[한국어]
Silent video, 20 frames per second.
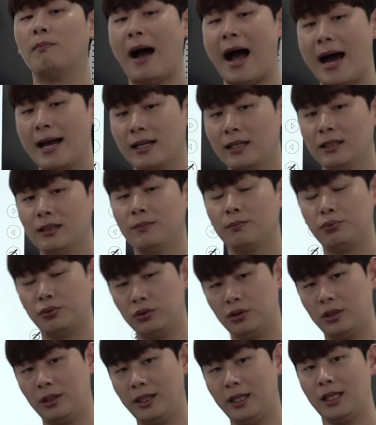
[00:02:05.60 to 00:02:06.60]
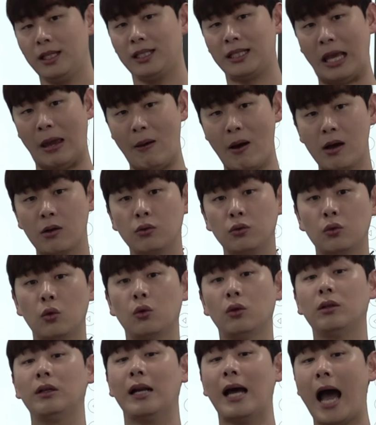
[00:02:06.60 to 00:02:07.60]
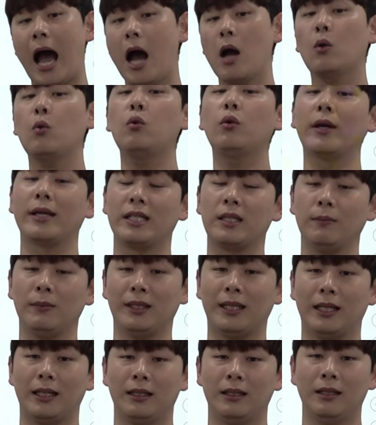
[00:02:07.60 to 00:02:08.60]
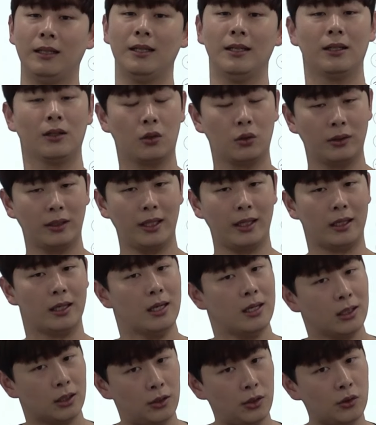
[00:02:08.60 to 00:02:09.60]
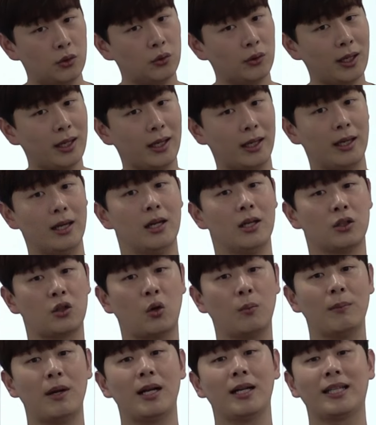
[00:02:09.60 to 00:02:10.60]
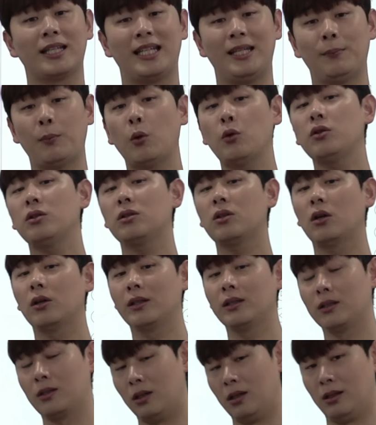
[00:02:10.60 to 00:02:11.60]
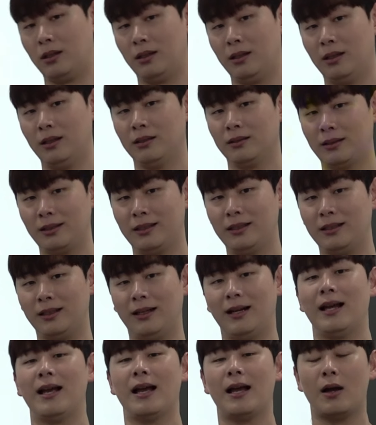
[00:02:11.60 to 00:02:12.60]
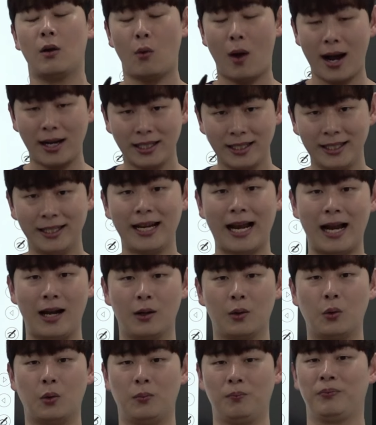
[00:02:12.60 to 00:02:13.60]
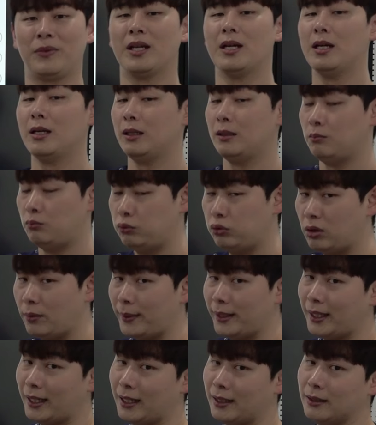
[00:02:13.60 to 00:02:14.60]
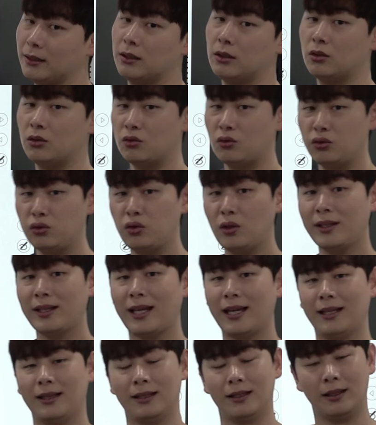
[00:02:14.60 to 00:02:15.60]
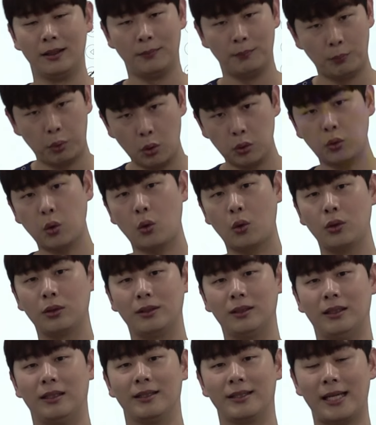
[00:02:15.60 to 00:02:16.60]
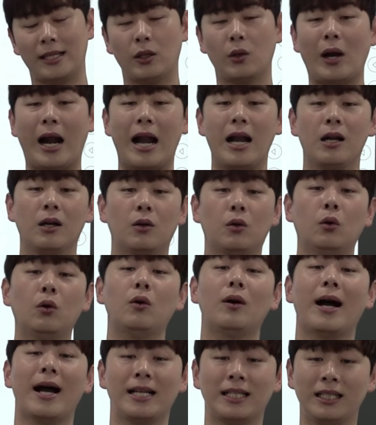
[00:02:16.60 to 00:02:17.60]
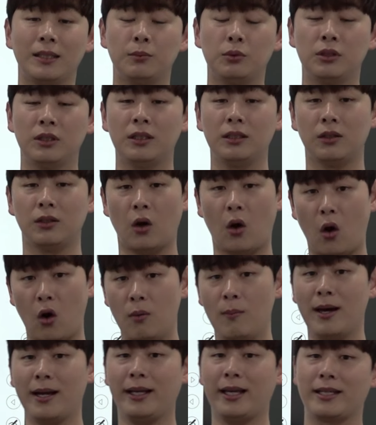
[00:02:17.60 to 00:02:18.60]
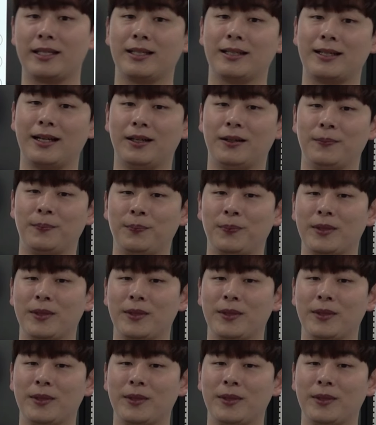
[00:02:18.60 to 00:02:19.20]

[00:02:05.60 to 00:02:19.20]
많은 분들이 재활 운동을 하고 계십니다. 그런데 그 중에 정말 기본적인 것들을 확실히 알고 무릎에 대한 수술에 대한 프로토콜들 제대로 알고 하시는 분들은 얼마나 계실까요?